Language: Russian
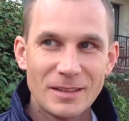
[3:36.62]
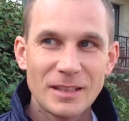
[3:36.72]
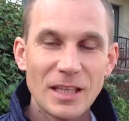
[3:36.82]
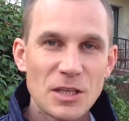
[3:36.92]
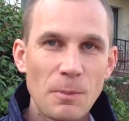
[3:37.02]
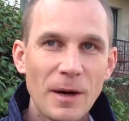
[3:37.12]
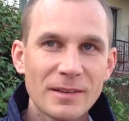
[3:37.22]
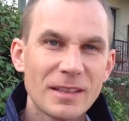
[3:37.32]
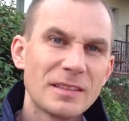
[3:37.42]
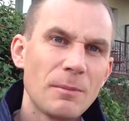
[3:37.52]
Задача
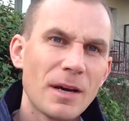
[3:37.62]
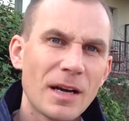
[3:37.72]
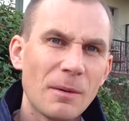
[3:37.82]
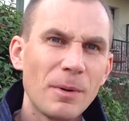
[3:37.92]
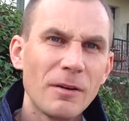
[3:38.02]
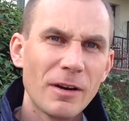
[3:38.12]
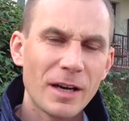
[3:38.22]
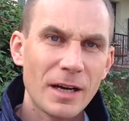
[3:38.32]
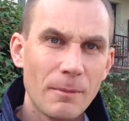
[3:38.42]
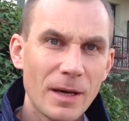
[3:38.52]
показать себя как
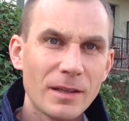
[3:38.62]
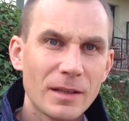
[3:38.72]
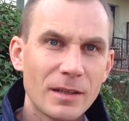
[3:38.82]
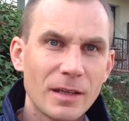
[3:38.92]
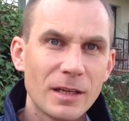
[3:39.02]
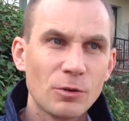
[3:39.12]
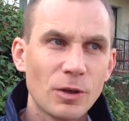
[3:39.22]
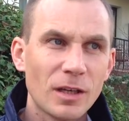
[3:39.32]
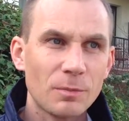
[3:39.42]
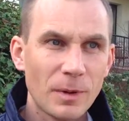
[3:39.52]
боевая команда,
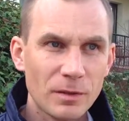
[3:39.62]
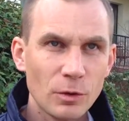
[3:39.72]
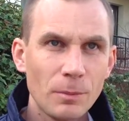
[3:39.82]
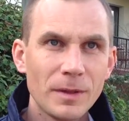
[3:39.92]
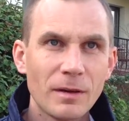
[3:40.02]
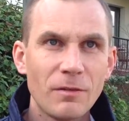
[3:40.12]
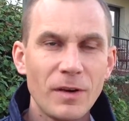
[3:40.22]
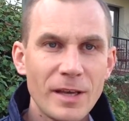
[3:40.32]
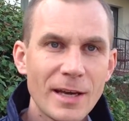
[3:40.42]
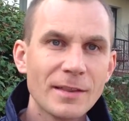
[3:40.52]
которая способна
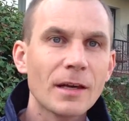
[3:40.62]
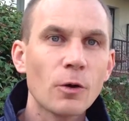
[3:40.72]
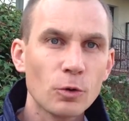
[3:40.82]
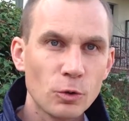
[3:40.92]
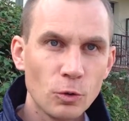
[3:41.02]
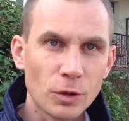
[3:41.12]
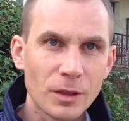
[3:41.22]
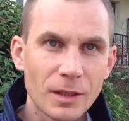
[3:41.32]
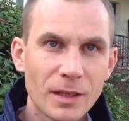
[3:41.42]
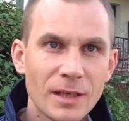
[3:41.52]
влиять на ход
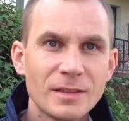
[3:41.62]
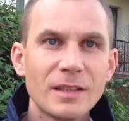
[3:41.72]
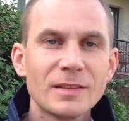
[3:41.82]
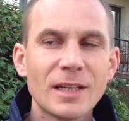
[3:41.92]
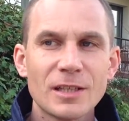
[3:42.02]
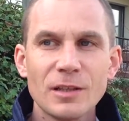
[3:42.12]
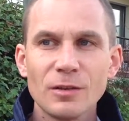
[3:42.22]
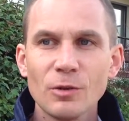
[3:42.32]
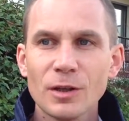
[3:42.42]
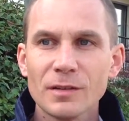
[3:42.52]
гонки. Здесь даже
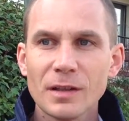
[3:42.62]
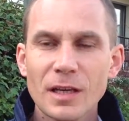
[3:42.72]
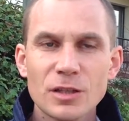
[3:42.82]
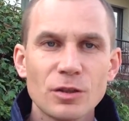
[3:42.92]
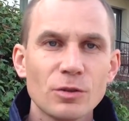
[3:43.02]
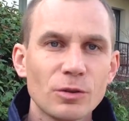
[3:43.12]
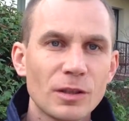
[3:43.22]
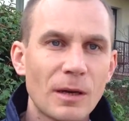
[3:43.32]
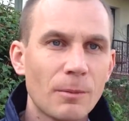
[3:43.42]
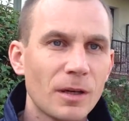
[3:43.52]
не столько задача
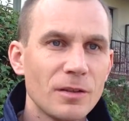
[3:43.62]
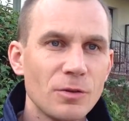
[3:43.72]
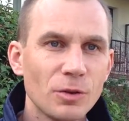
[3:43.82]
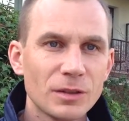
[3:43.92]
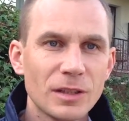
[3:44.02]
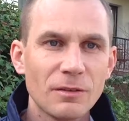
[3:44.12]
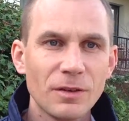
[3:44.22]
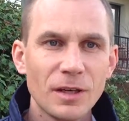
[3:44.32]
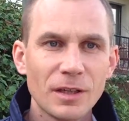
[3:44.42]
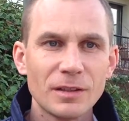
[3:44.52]
что-то там грандиозное
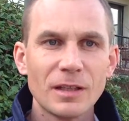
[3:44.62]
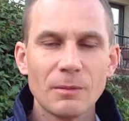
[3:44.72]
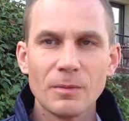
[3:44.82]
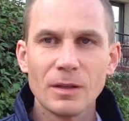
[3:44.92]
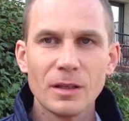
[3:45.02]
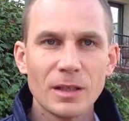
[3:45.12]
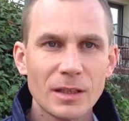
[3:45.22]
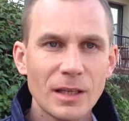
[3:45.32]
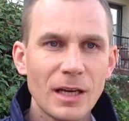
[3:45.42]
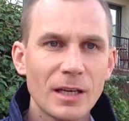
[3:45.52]
выиграть там и
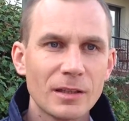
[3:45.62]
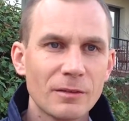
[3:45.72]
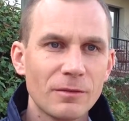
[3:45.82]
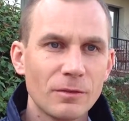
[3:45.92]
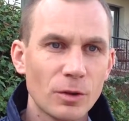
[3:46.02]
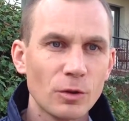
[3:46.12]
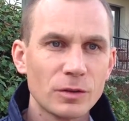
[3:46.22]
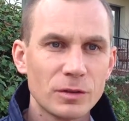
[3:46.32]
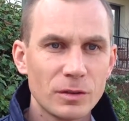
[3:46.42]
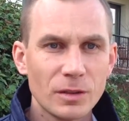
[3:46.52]
так далее, это
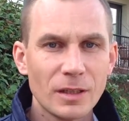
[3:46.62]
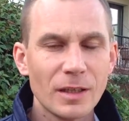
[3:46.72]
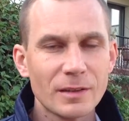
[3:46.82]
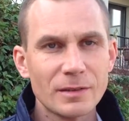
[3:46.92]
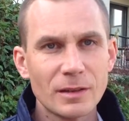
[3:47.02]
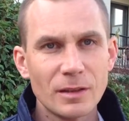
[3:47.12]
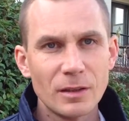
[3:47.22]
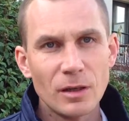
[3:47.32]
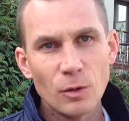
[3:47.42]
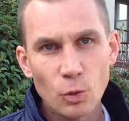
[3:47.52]
рост класса
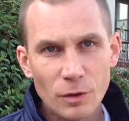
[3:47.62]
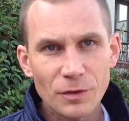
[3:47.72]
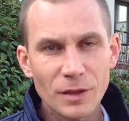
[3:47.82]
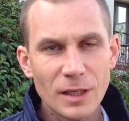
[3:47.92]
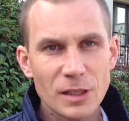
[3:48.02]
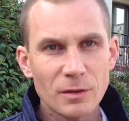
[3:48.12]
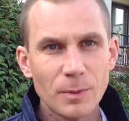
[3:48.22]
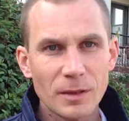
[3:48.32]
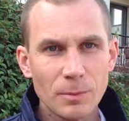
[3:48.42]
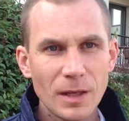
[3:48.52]
уровня наших
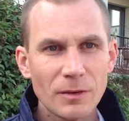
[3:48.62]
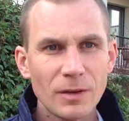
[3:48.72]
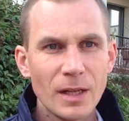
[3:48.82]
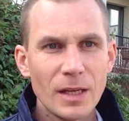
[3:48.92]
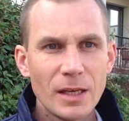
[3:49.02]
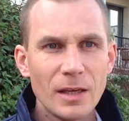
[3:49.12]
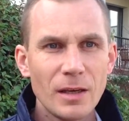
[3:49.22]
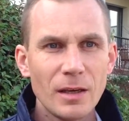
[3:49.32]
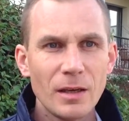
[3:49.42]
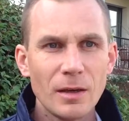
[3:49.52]
спортсменов
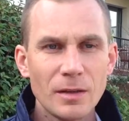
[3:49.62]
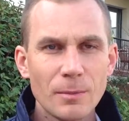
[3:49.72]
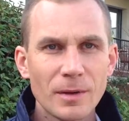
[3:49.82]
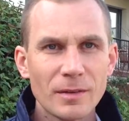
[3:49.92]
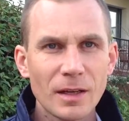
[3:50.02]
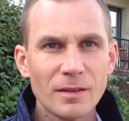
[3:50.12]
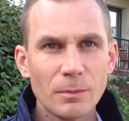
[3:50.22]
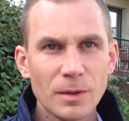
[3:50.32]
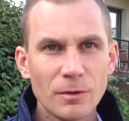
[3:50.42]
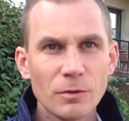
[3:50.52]
и демонстрация
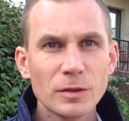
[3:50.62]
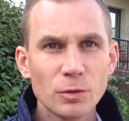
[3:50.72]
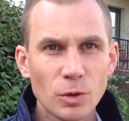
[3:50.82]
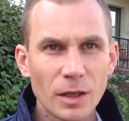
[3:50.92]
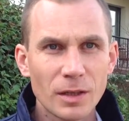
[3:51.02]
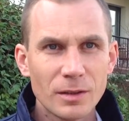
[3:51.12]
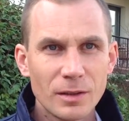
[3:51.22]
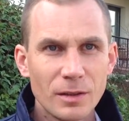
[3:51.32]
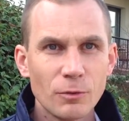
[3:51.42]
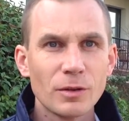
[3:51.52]
боевого духа.
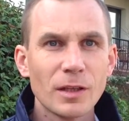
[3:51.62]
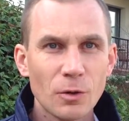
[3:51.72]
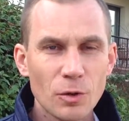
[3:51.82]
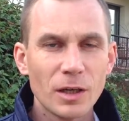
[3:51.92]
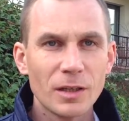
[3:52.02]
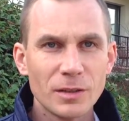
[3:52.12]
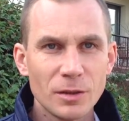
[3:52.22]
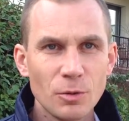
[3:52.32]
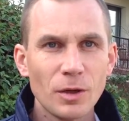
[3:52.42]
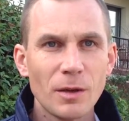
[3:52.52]
Вот на гонках
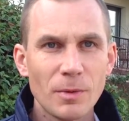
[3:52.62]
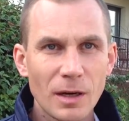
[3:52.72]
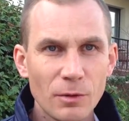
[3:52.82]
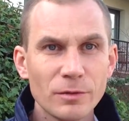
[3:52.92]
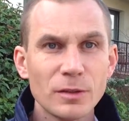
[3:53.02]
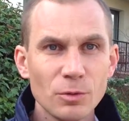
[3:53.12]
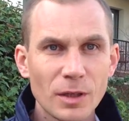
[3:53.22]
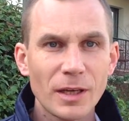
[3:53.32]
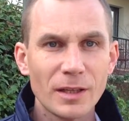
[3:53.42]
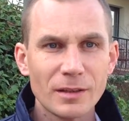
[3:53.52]
категории мирового тура
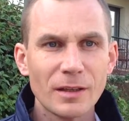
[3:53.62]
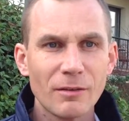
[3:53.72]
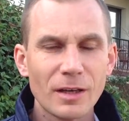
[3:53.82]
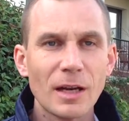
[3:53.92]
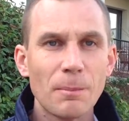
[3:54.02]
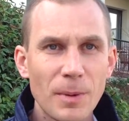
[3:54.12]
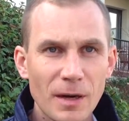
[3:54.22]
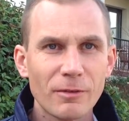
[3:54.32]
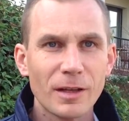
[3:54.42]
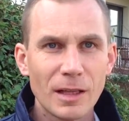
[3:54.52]
это, наверное,
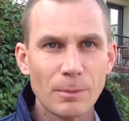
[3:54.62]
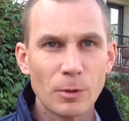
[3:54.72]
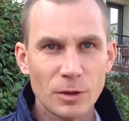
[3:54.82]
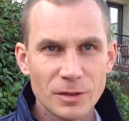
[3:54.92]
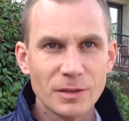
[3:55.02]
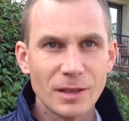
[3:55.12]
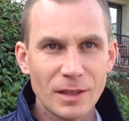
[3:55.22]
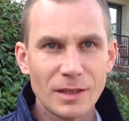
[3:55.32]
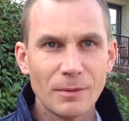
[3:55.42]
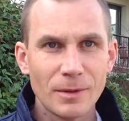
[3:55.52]
первое для
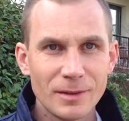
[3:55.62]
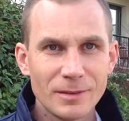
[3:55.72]
проконтинентальных команд.